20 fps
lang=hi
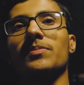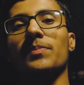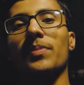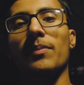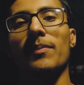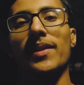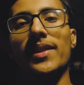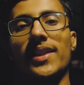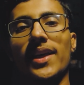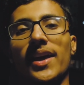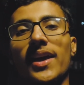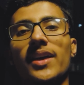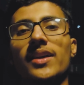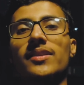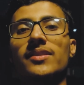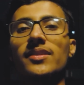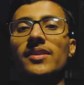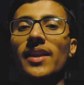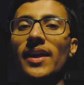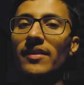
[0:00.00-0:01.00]
फिर मिलते हैं
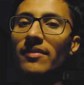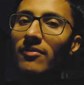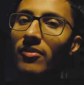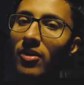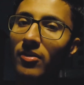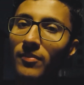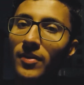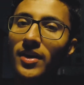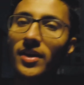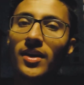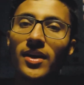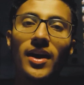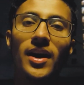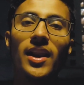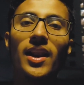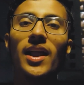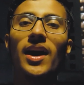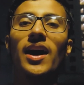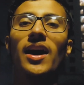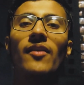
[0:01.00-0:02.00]
किसी नेक्स्ट ब्लॉग में
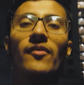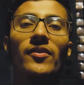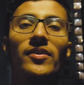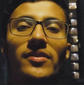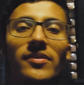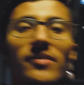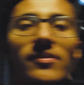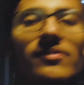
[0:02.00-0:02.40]
अल्लाह हाफिज